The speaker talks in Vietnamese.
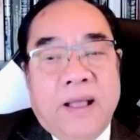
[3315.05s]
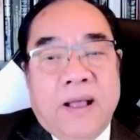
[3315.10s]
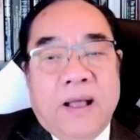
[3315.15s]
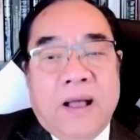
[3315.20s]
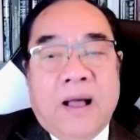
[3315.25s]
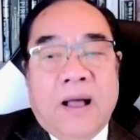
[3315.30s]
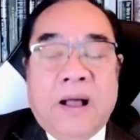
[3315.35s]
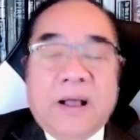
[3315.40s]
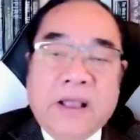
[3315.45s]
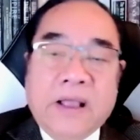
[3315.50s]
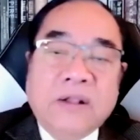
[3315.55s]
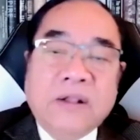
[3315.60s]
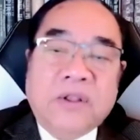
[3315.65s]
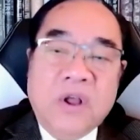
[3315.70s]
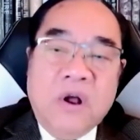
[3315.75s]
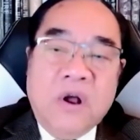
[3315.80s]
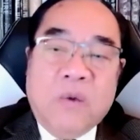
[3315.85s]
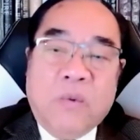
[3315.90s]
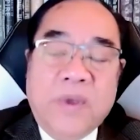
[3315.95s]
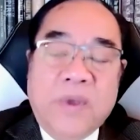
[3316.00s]
à, kính
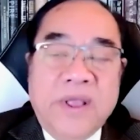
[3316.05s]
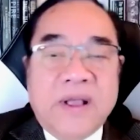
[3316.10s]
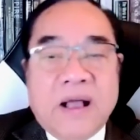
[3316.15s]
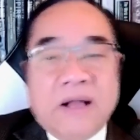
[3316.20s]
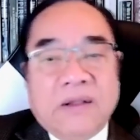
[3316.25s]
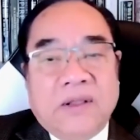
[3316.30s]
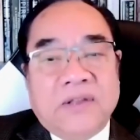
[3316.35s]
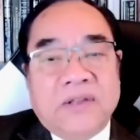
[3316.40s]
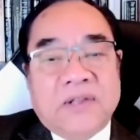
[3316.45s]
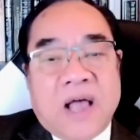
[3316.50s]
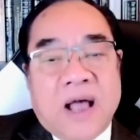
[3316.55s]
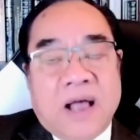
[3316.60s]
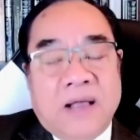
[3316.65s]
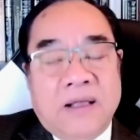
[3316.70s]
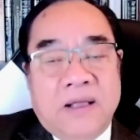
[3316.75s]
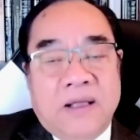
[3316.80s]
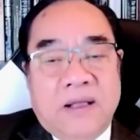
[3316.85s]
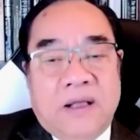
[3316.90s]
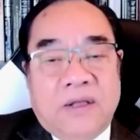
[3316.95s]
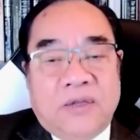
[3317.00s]
thưa quý khán thính giả
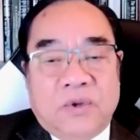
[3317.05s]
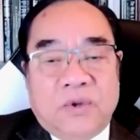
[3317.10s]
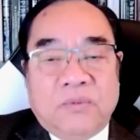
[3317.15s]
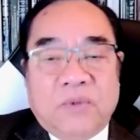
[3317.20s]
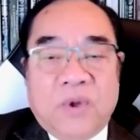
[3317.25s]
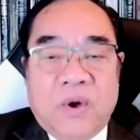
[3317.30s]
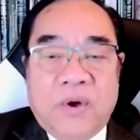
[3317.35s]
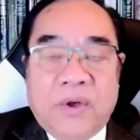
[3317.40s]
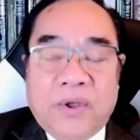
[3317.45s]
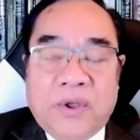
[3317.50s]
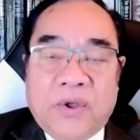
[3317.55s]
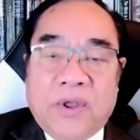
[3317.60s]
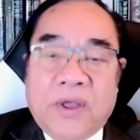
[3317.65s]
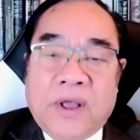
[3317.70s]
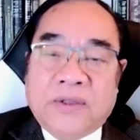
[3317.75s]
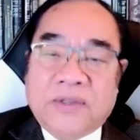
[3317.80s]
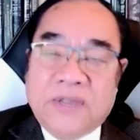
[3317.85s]
chúng tôi à,